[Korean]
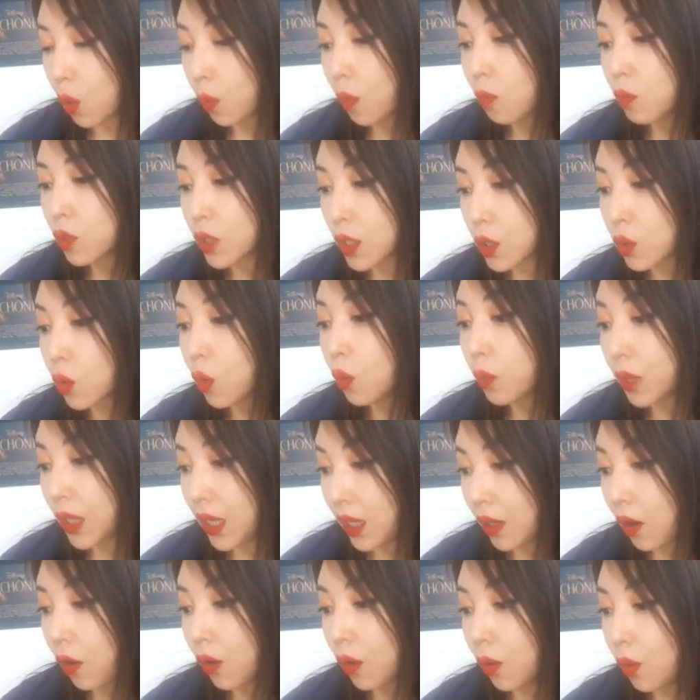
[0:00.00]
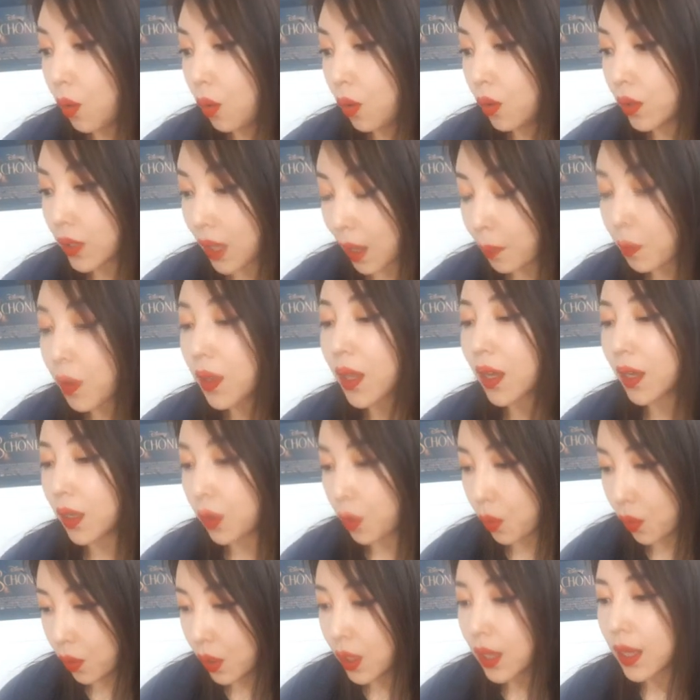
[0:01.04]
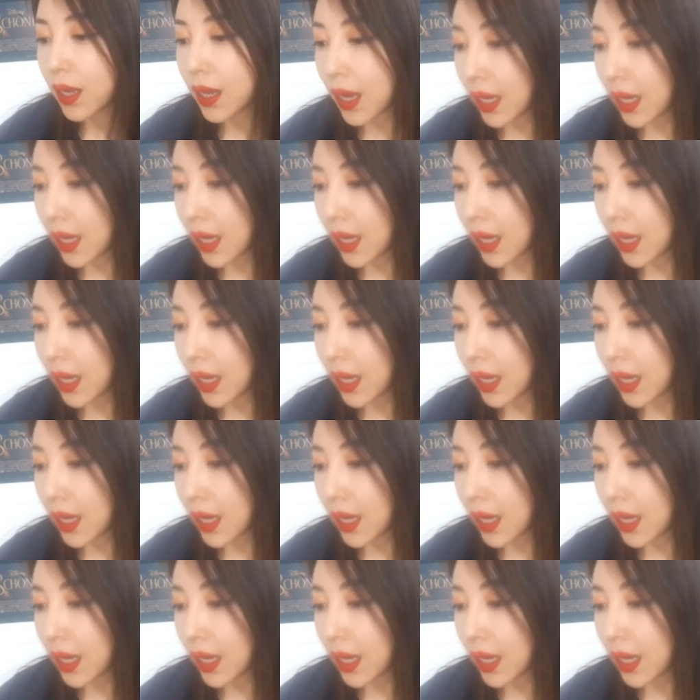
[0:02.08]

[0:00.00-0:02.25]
5번 문제 조금 길었고 답변하기도